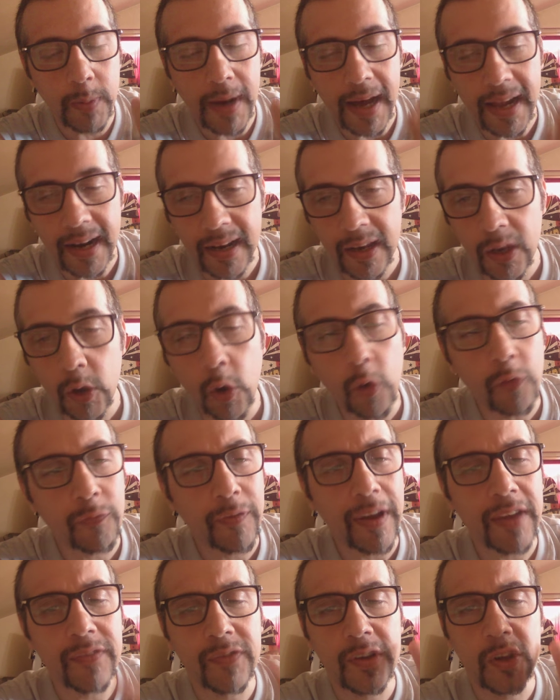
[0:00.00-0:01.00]
parli o
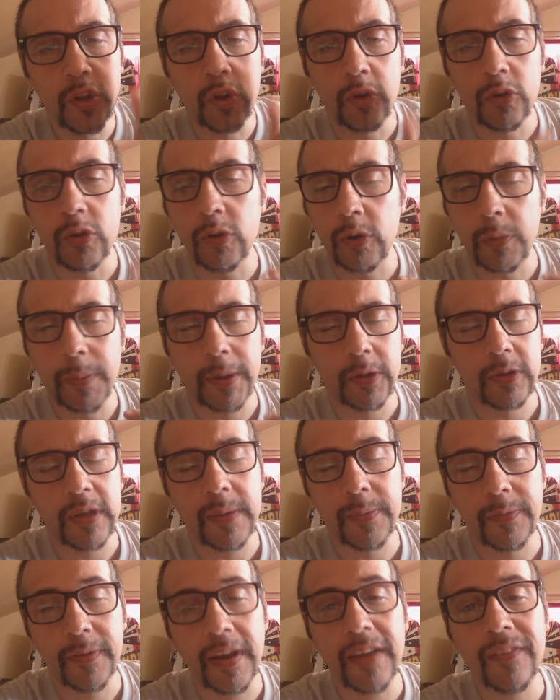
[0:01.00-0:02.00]
fai video, io ripeto
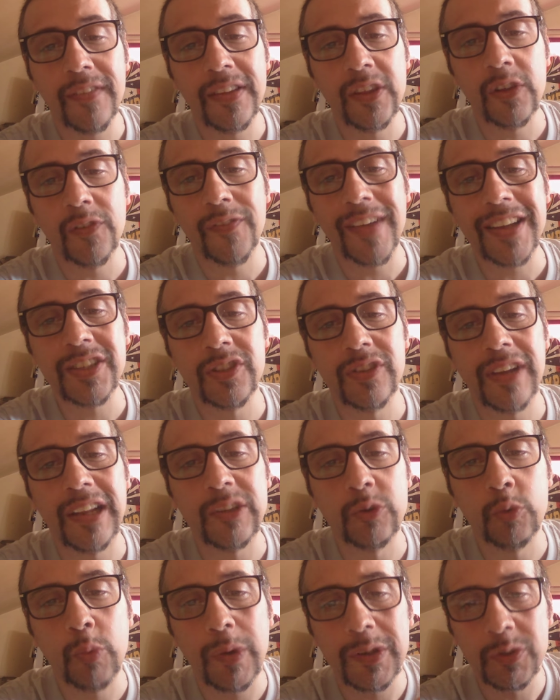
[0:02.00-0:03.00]
sempre, fai video verso
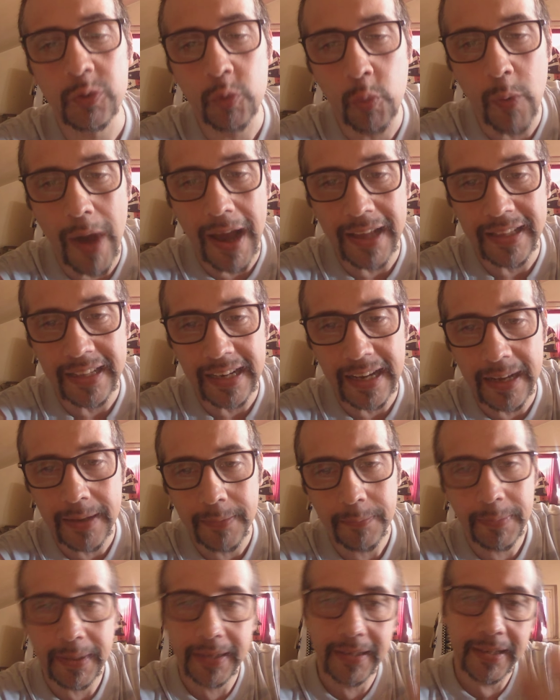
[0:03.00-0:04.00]
la tua
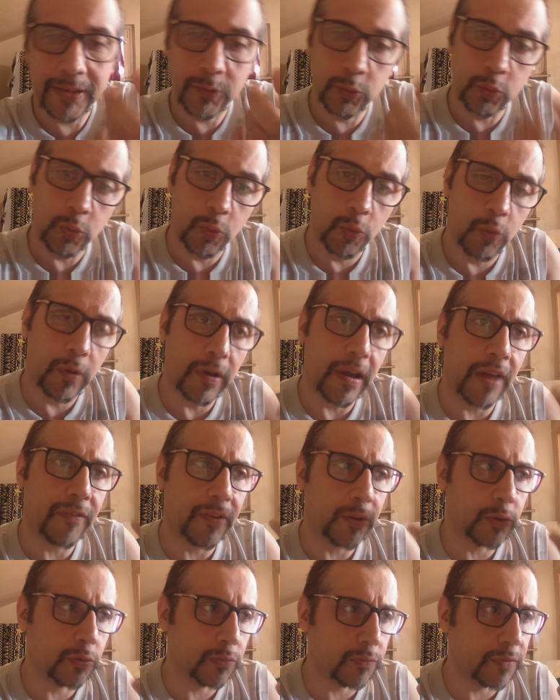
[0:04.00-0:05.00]
squadra, perché tu hai
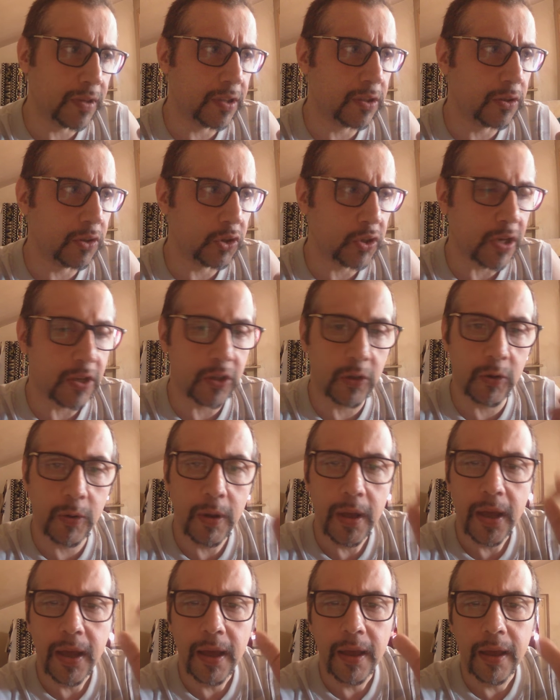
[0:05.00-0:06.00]
fatto un video
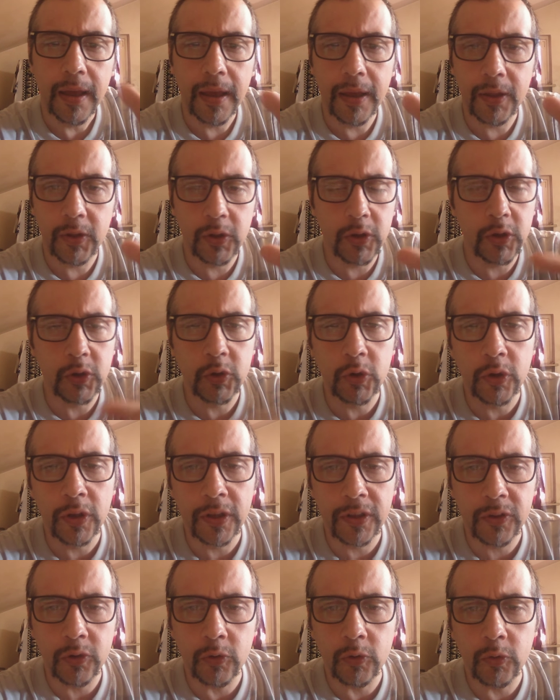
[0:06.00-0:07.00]
dicendo, eh,
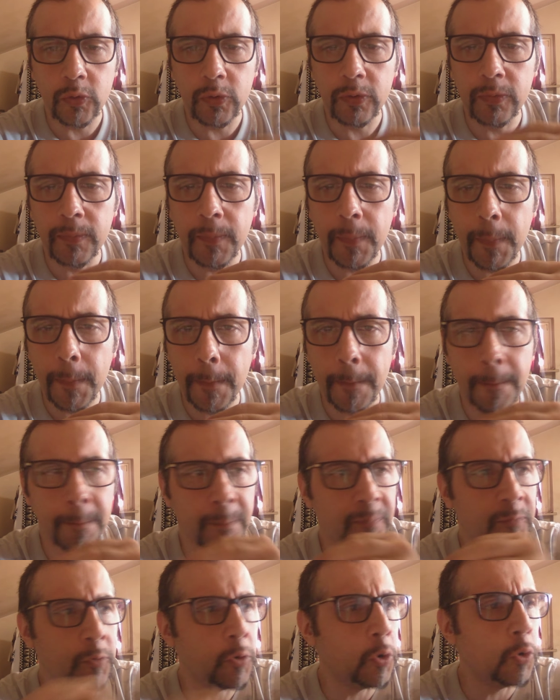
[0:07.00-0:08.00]
eh,
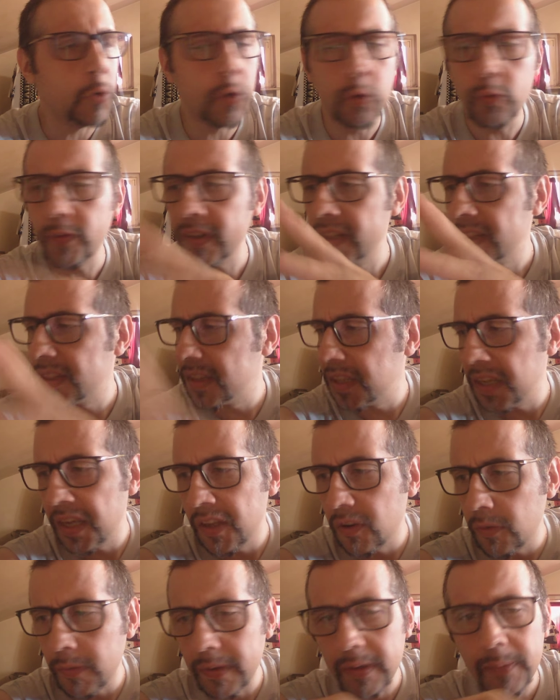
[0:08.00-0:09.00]
voi
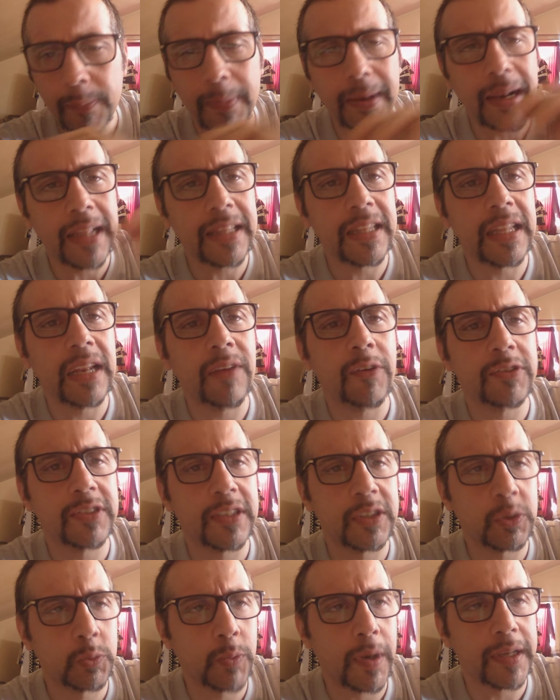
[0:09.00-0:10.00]
Juventini, parlate della
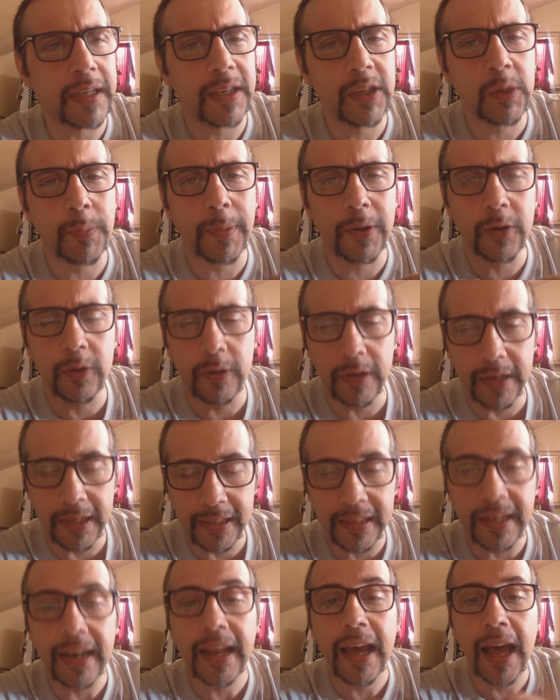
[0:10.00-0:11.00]
vostra squadra, io parlo
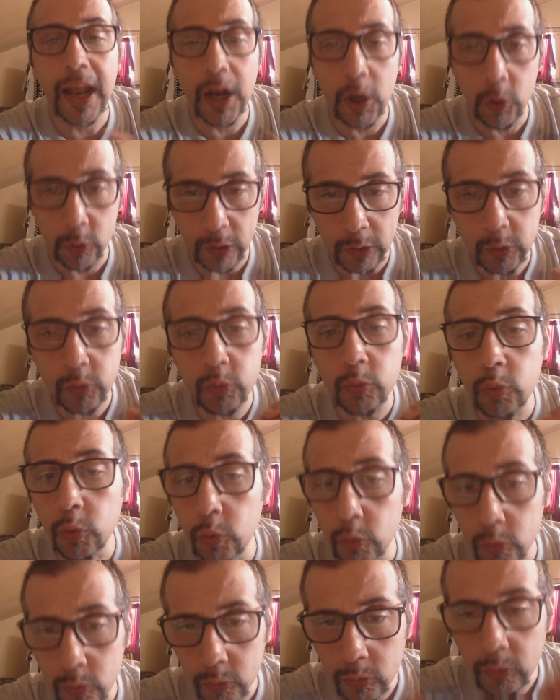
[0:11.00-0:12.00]
dell'Inter, allora
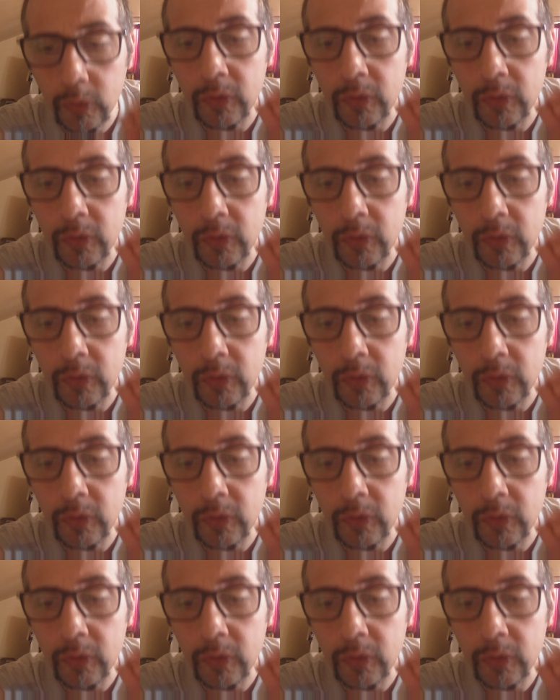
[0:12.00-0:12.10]
tu